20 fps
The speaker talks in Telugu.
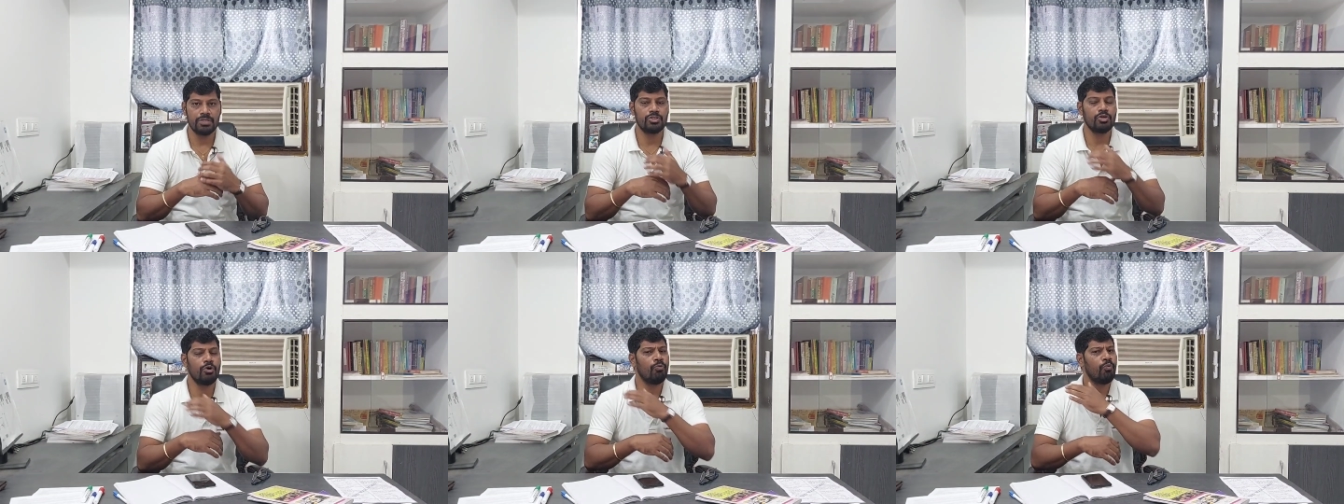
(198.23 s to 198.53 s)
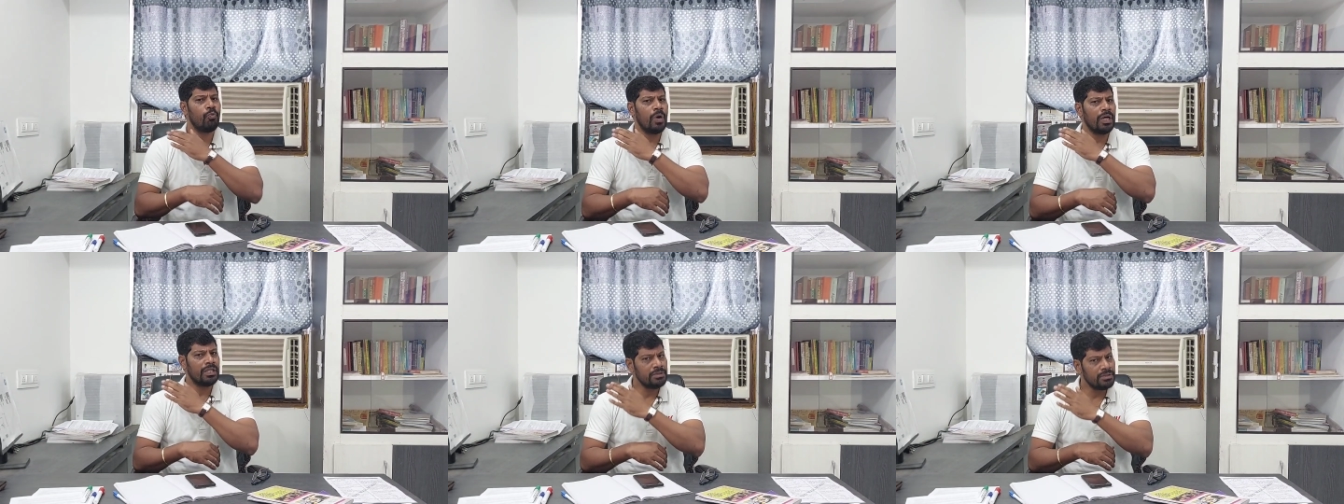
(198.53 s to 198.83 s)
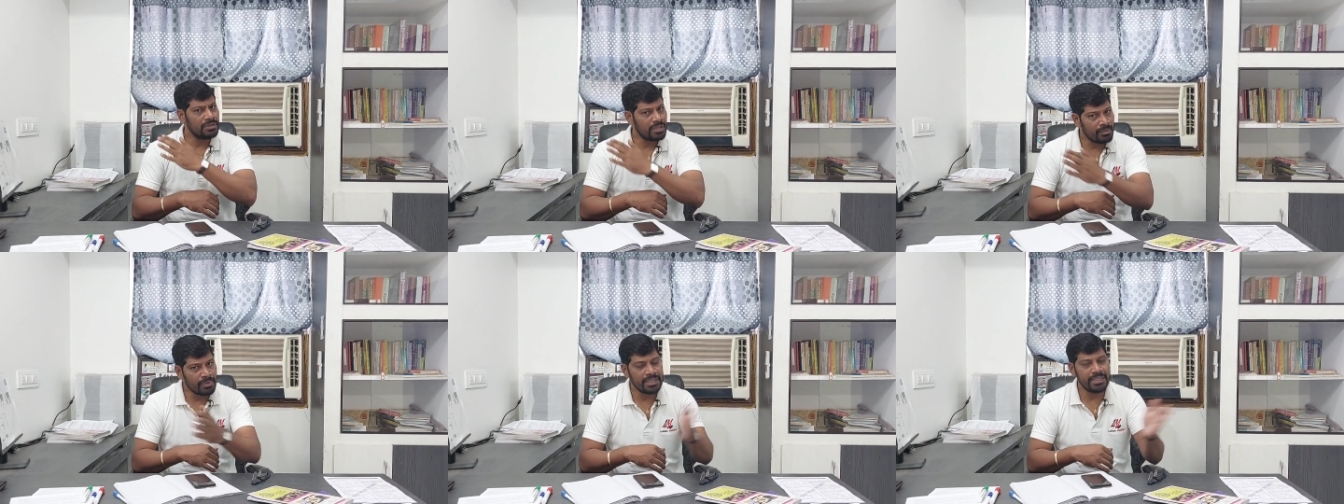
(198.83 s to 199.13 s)
సో
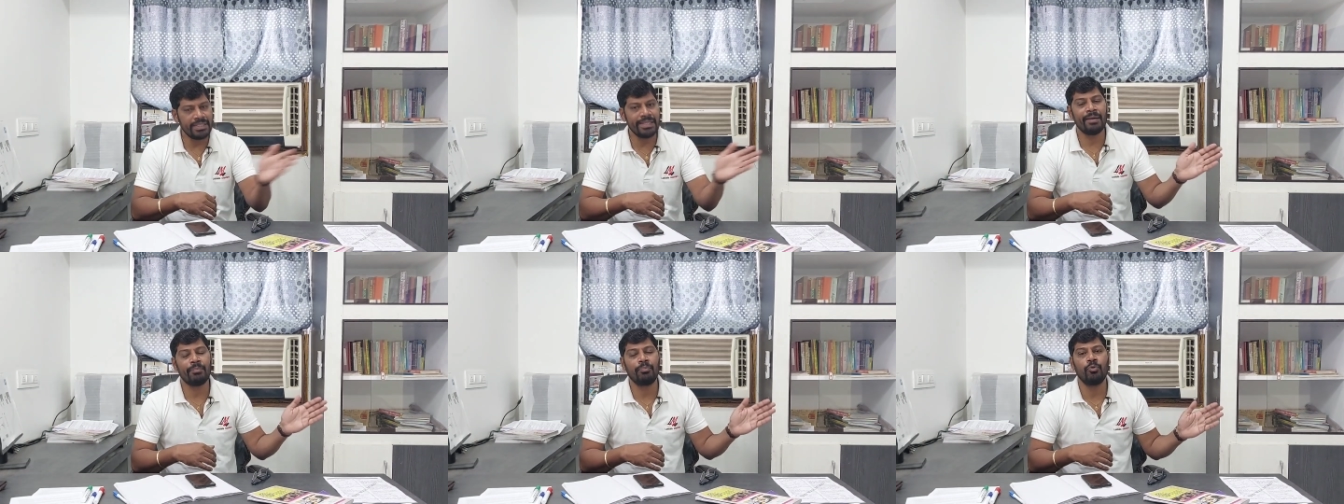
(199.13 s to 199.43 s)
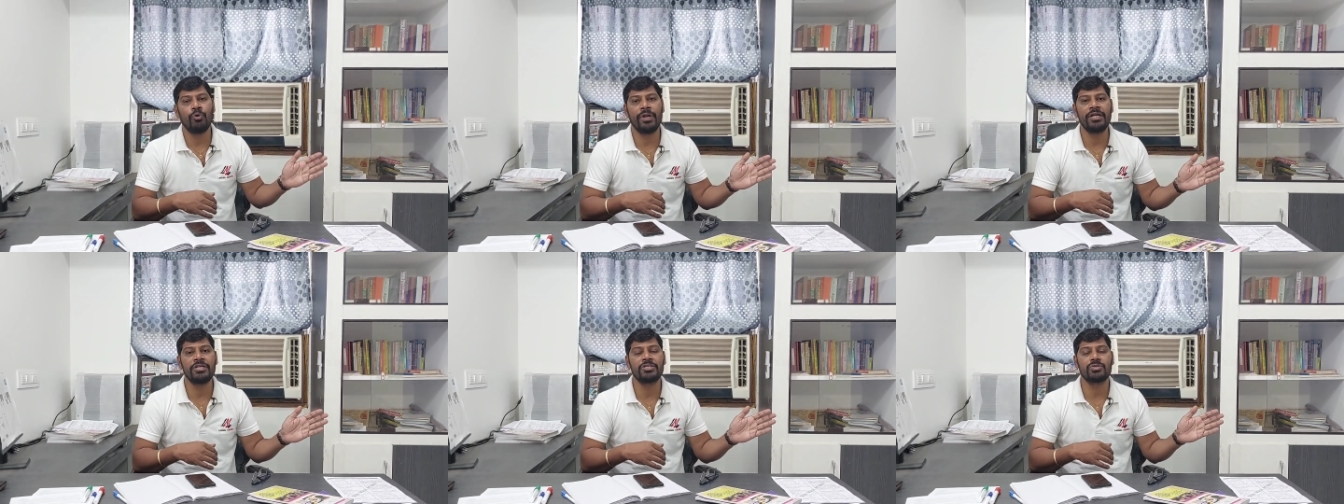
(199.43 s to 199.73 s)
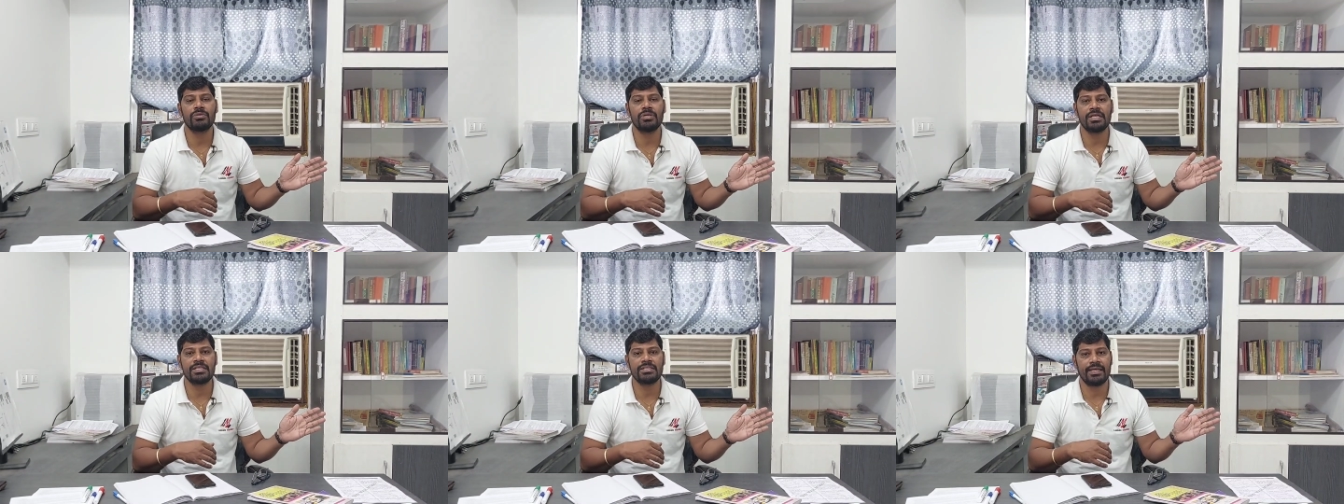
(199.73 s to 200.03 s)
వంద మంది
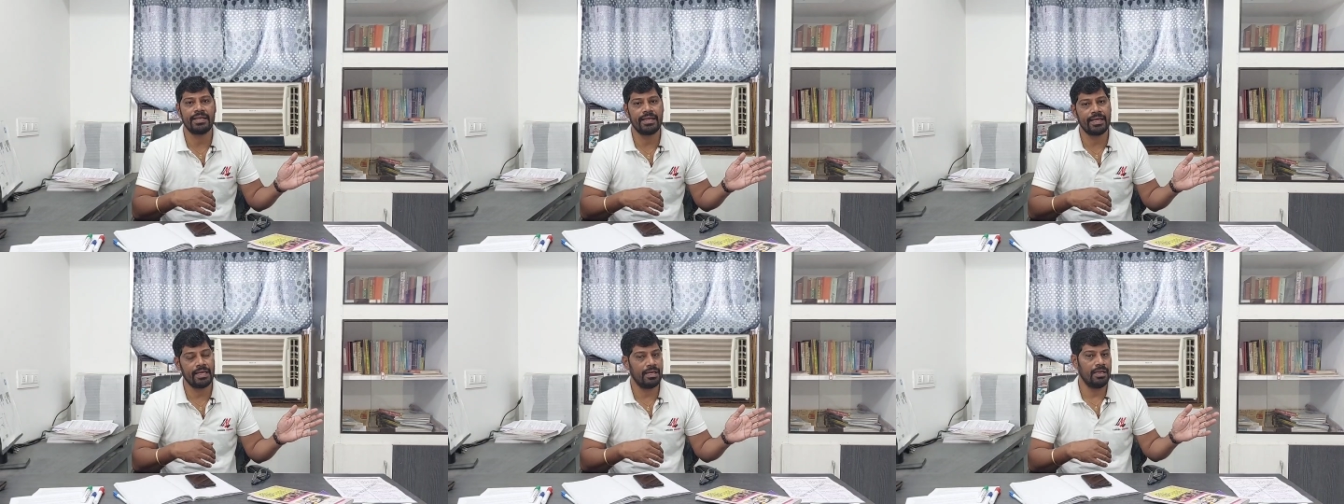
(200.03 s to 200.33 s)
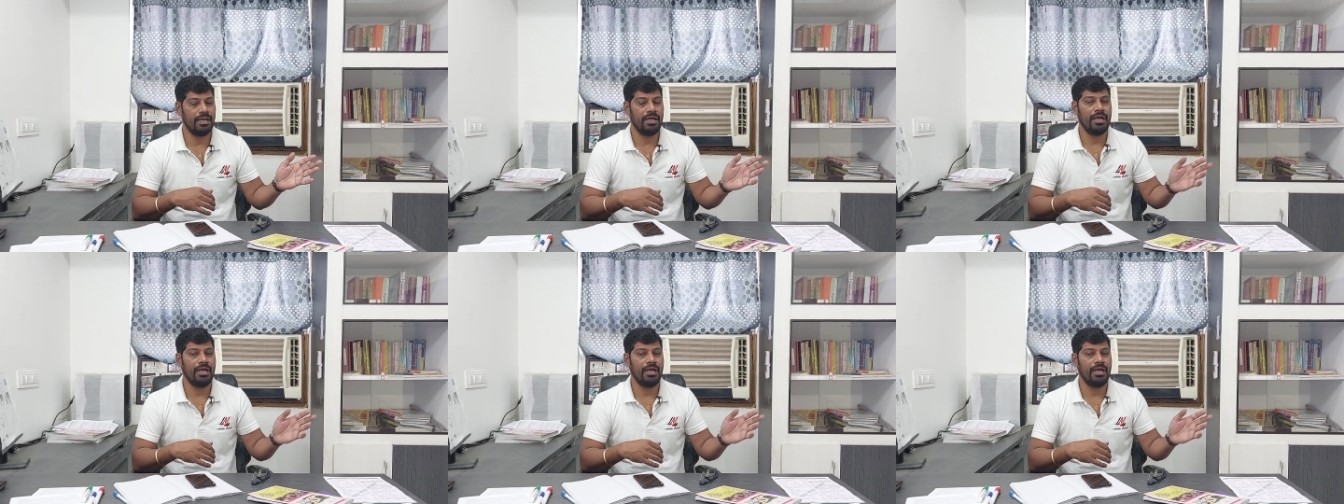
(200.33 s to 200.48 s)
అపోనెంట్స్ ఉన్నా సరే